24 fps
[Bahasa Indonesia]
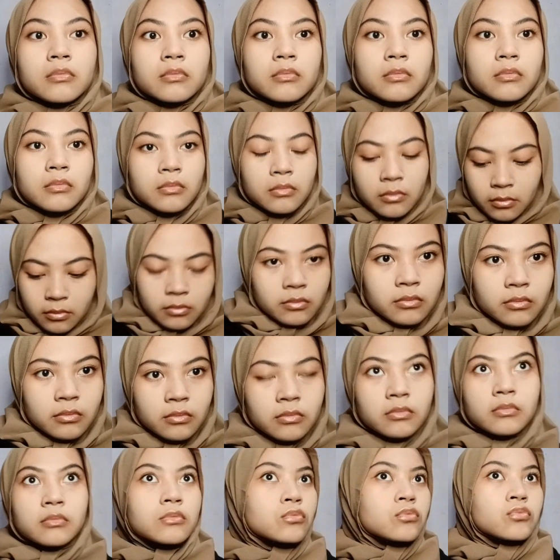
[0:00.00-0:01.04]
sama
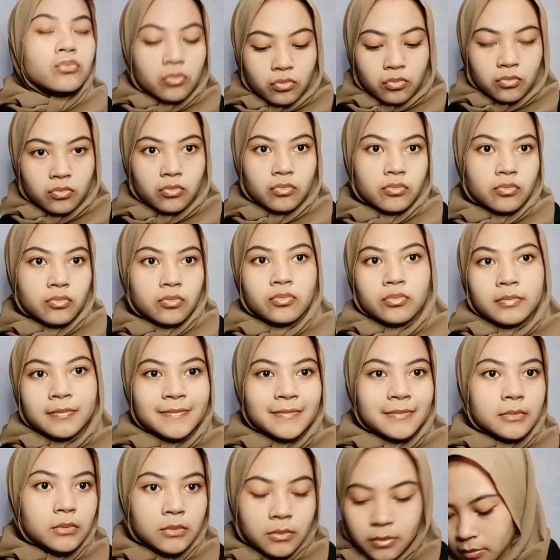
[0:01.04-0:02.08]
kanan kiri pokoknya